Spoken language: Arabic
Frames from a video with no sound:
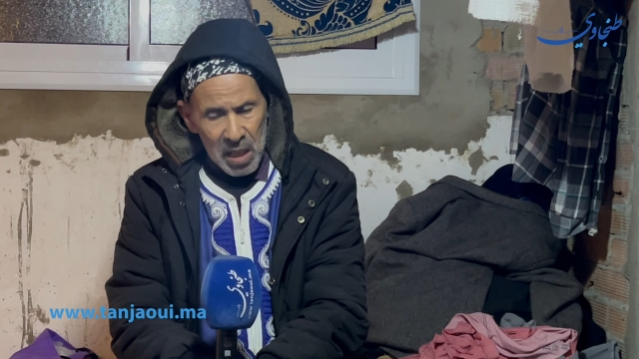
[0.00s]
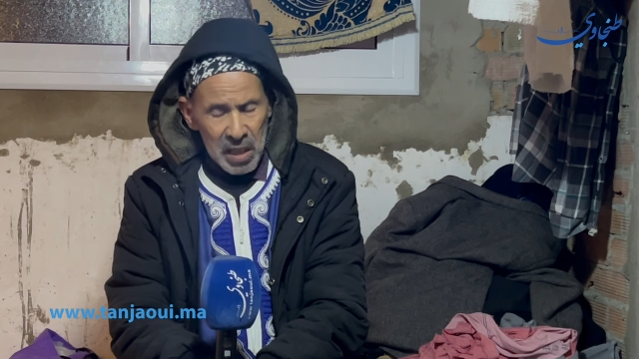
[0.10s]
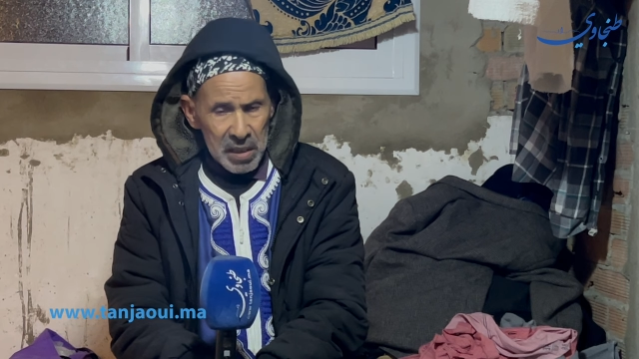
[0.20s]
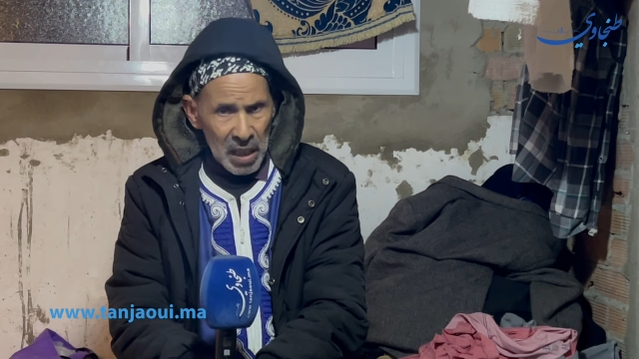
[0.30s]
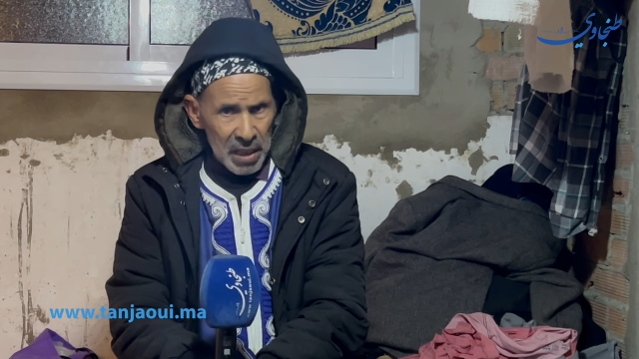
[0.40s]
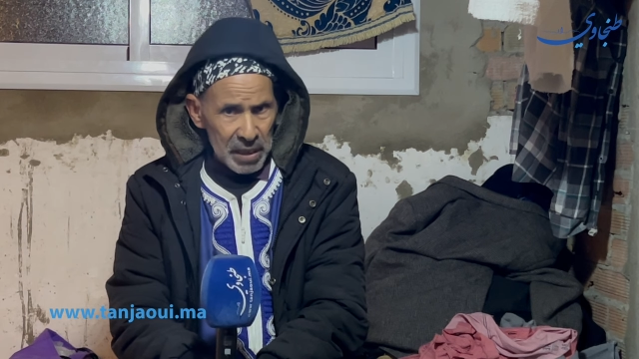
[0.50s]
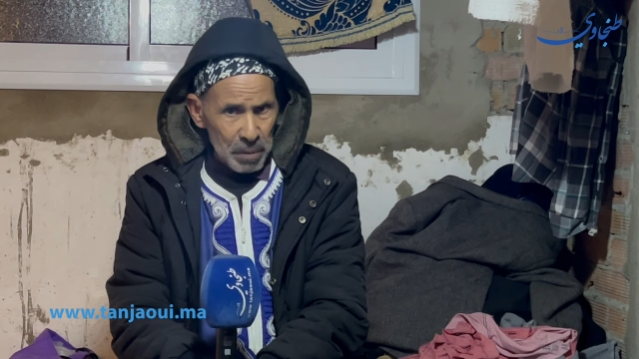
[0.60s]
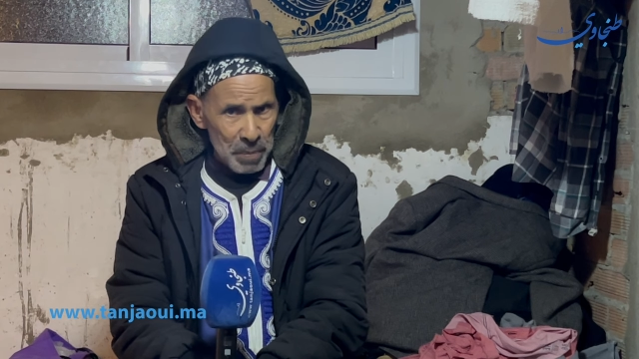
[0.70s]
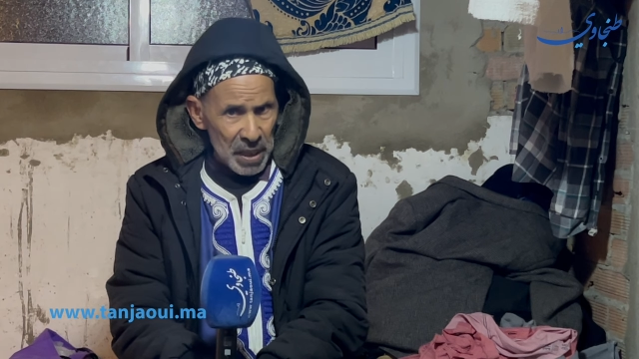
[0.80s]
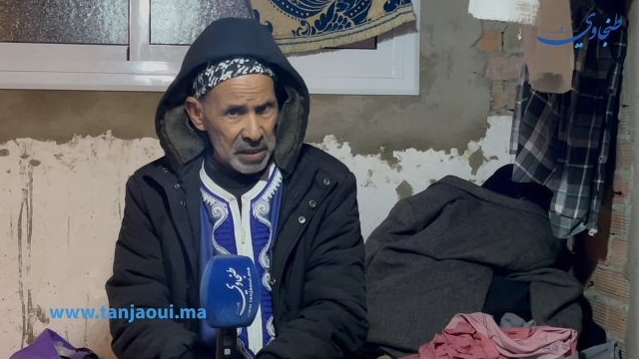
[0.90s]
هي اللي
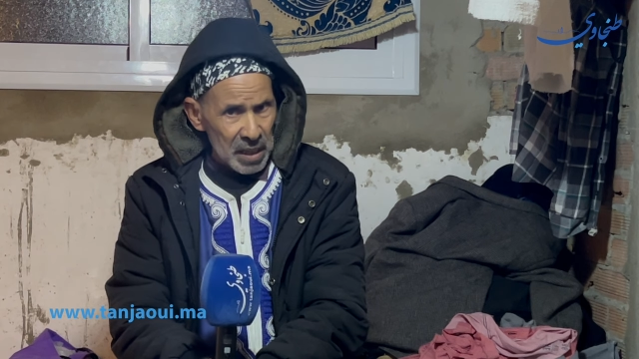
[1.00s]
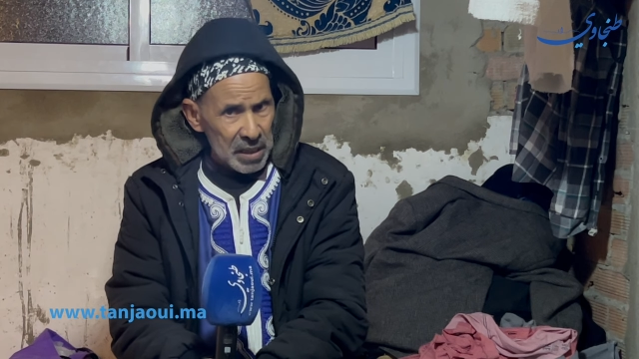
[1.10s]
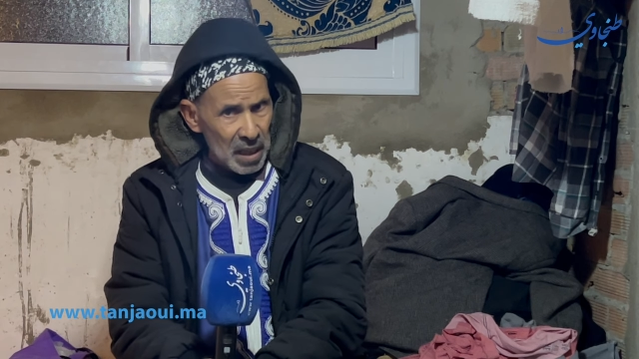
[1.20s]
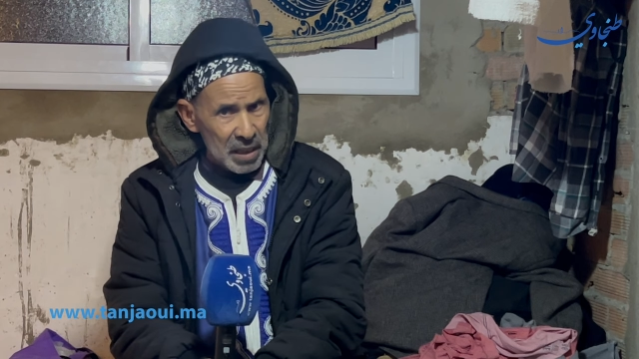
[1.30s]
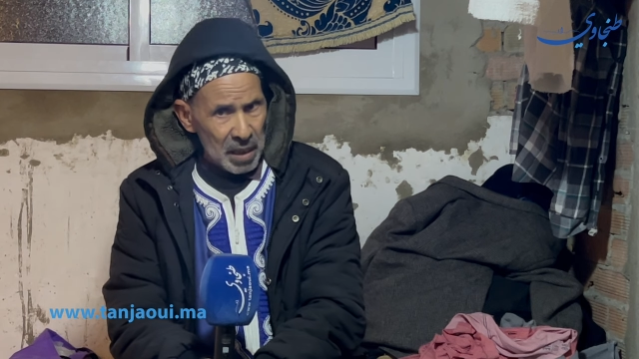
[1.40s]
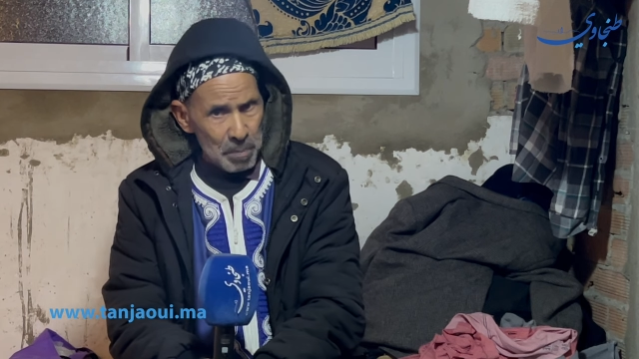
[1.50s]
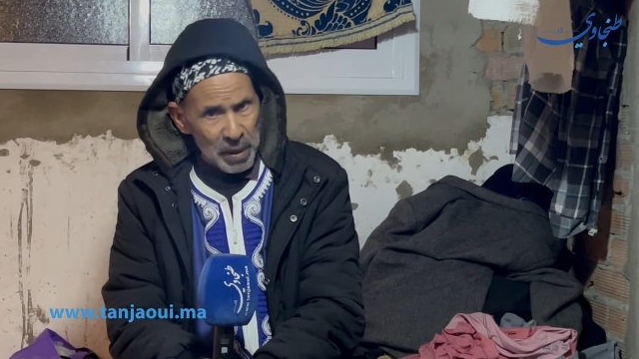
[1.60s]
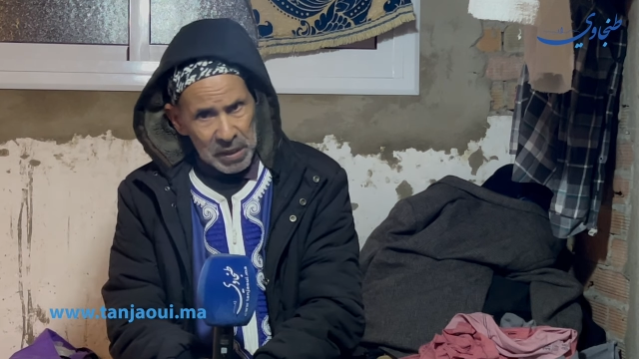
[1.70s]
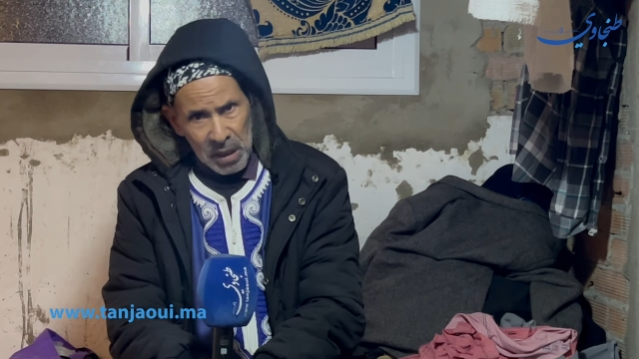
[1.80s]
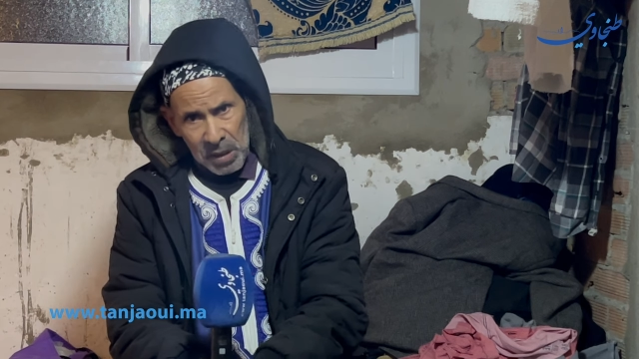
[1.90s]
كبرتني هي اللي
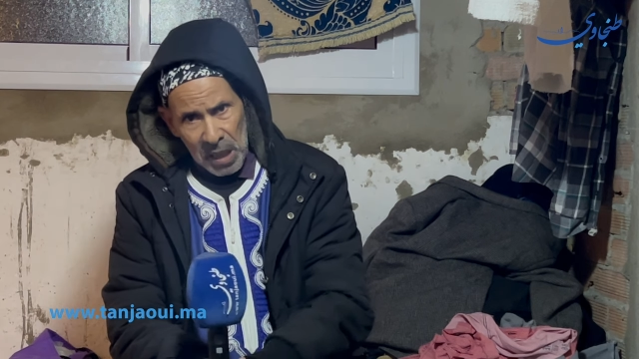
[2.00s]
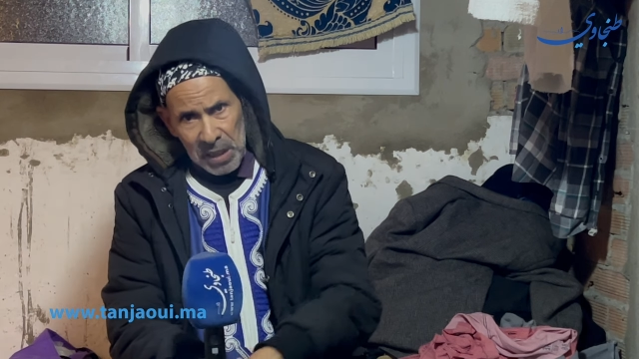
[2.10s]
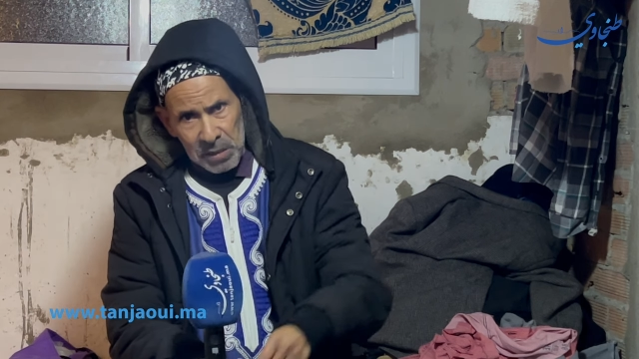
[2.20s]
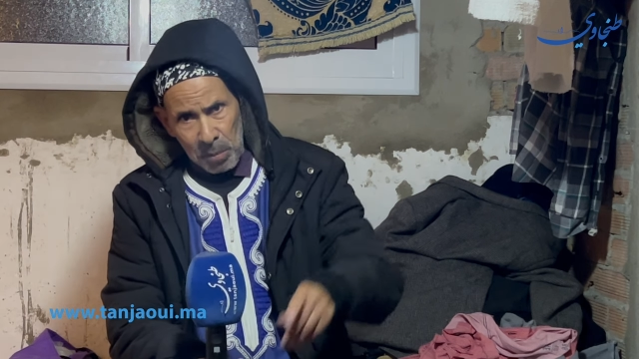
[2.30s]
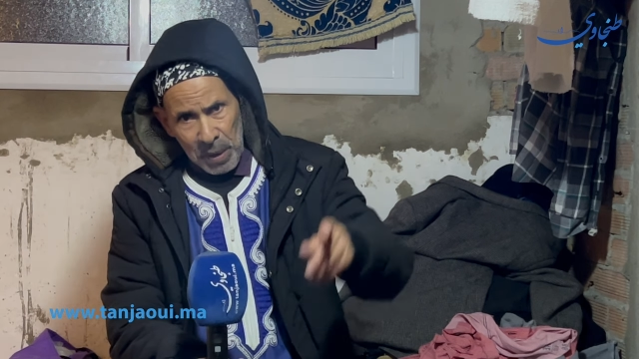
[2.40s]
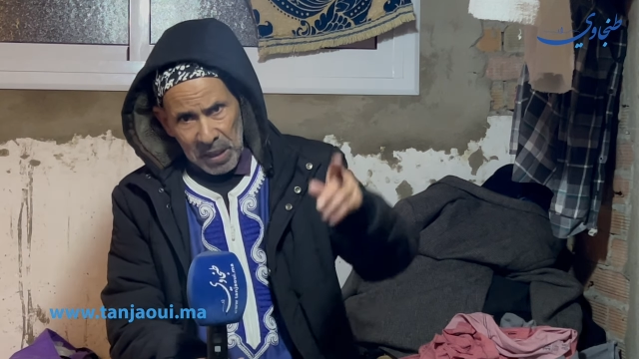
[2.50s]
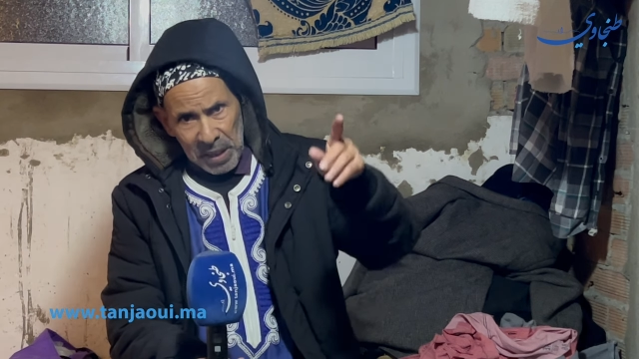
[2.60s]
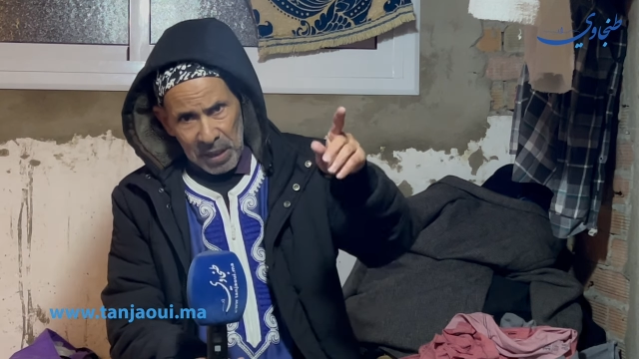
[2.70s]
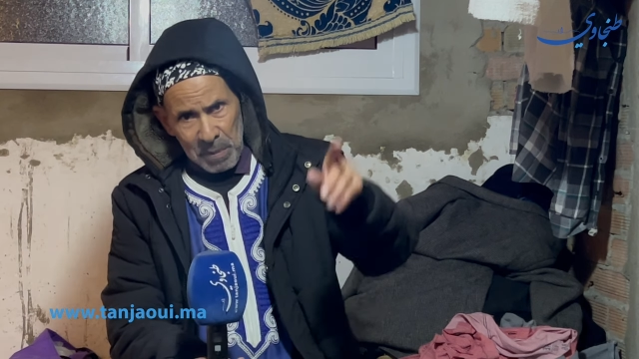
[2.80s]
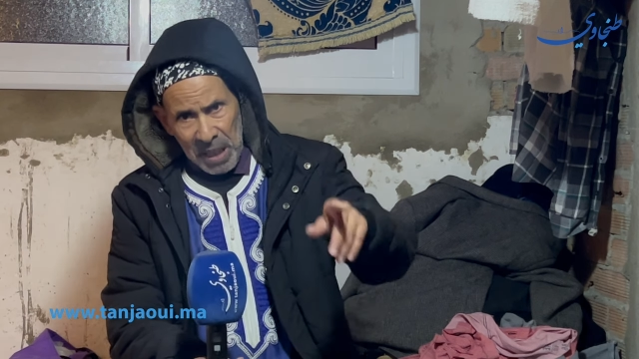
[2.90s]
ربطني هي اللي دبرت
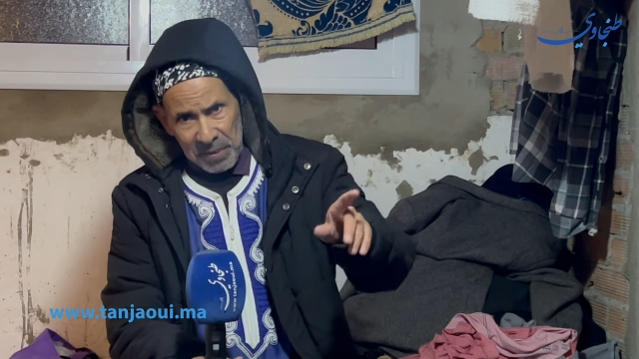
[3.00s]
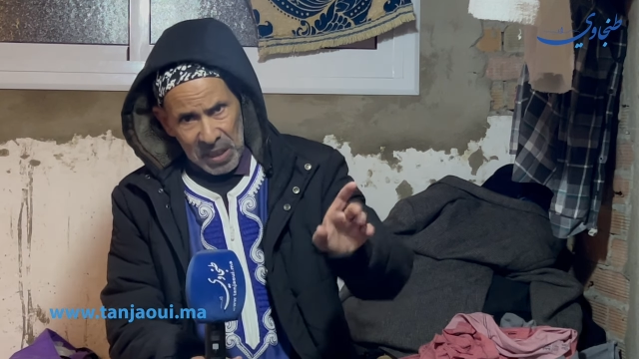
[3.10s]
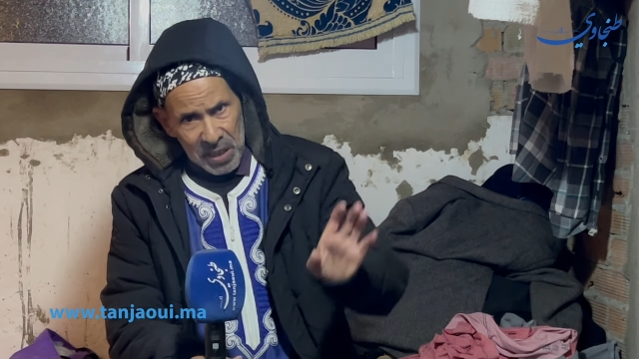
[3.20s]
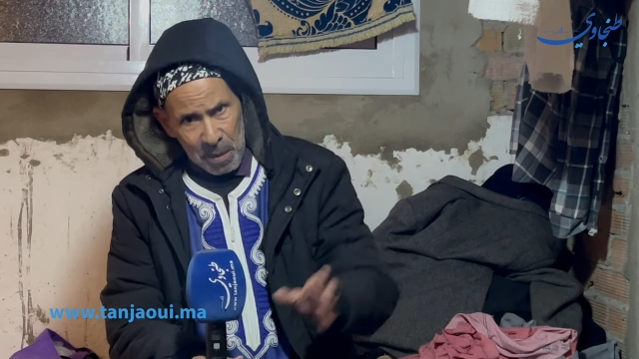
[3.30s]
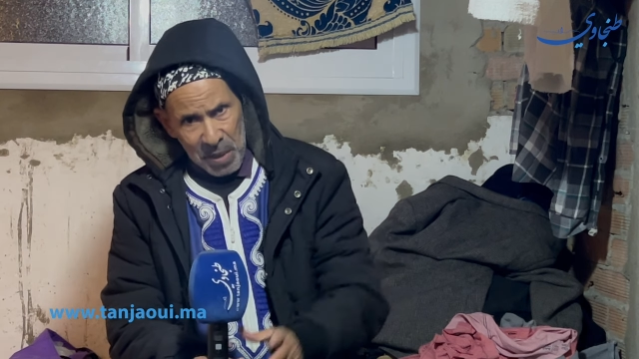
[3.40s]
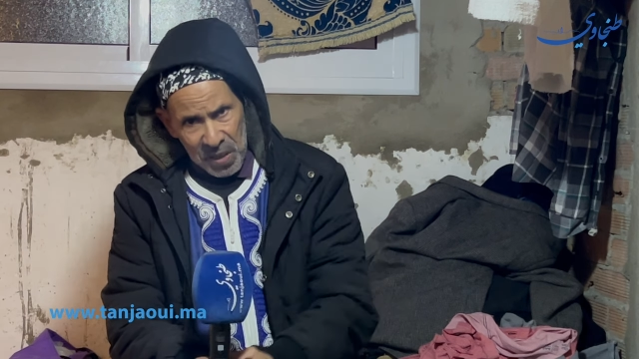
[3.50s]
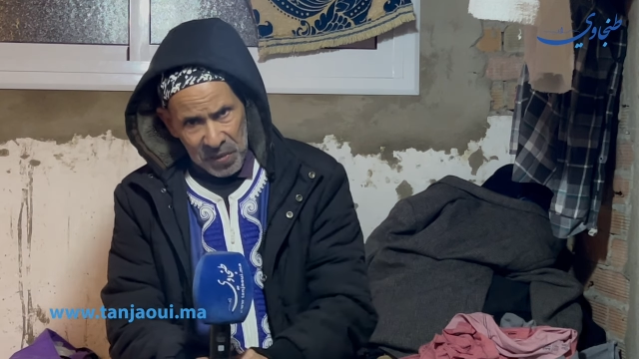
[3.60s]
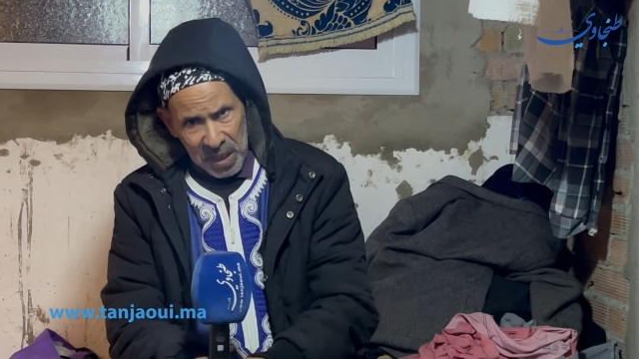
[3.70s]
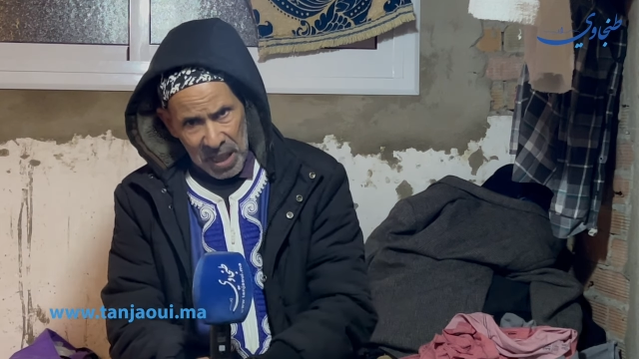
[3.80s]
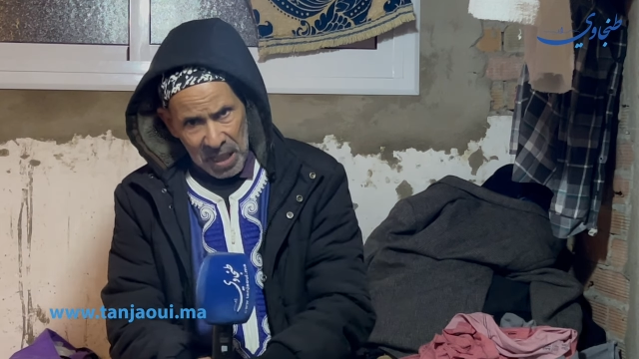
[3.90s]
لي خدمه هنا في طنجه باش
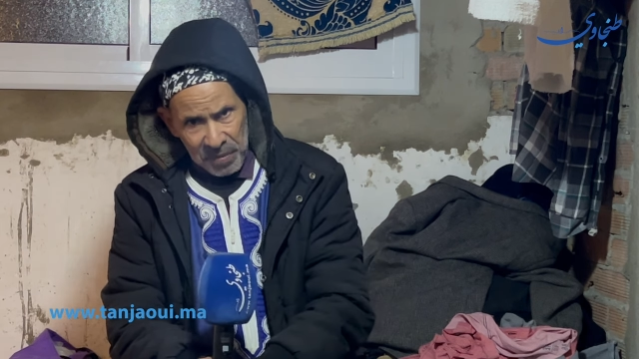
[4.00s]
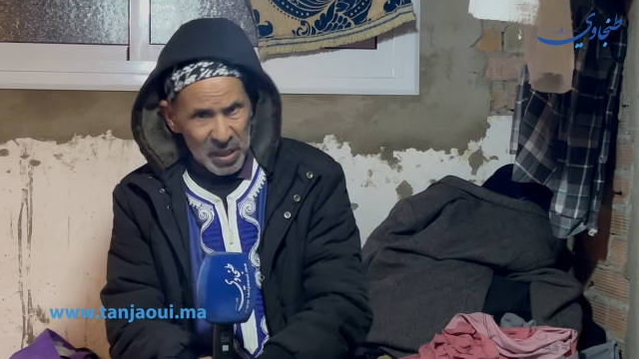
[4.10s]
جيت هنا في